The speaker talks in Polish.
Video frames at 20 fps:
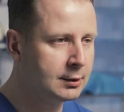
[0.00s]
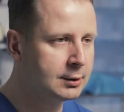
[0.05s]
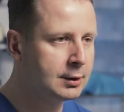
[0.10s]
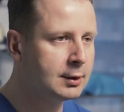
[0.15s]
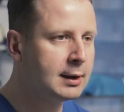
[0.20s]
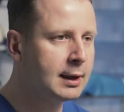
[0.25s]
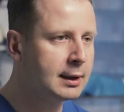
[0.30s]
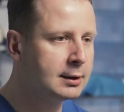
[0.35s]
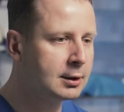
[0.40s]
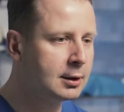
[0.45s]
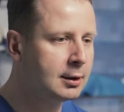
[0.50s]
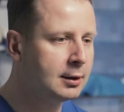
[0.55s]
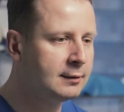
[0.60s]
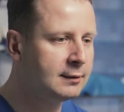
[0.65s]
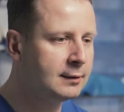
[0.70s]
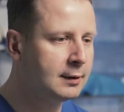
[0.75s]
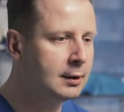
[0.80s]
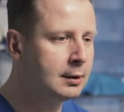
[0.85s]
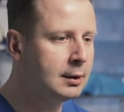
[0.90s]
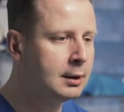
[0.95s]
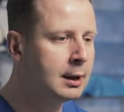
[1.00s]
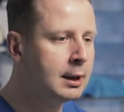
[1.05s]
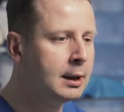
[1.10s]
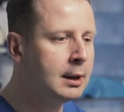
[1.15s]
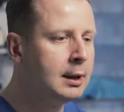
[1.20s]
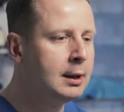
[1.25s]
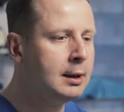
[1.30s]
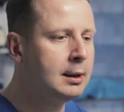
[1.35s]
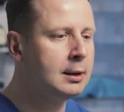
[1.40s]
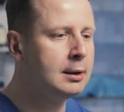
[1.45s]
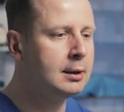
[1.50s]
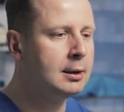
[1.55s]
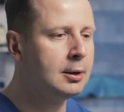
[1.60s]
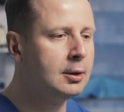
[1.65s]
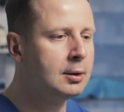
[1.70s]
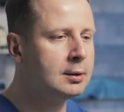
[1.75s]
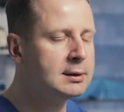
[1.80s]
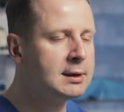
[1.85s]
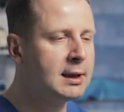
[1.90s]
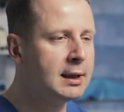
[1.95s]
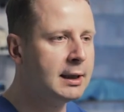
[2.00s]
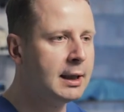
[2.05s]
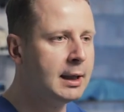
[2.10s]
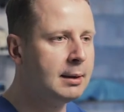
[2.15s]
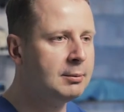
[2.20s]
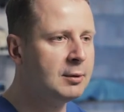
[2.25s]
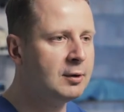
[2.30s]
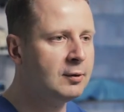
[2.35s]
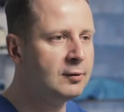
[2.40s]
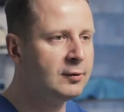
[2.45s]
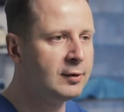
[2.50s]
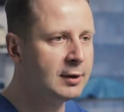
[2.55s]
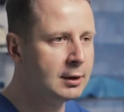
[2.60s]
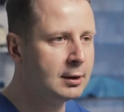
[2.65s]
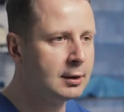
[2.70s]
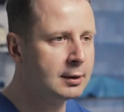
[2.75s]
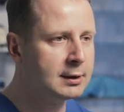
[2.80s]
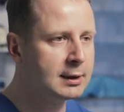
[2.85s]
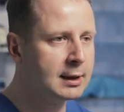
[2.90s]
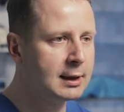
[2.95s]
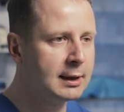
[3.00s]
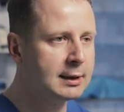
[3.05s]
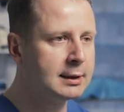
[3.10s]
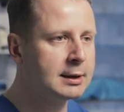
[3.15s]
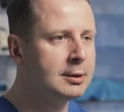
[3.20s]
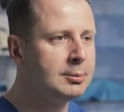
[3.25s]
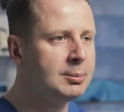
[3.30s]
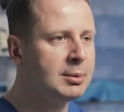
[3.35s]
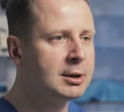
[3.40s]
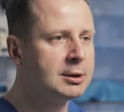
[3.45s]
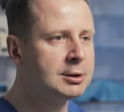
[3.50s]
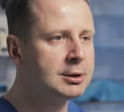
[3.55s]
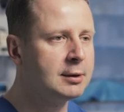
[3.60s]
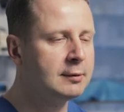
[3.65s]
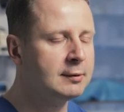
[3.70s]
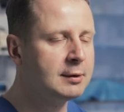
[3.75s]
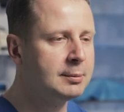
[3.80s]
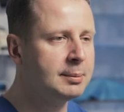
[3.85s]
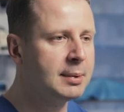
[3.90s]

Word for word: Dodatkowo y, oceniamy wygląd klatki piersiowej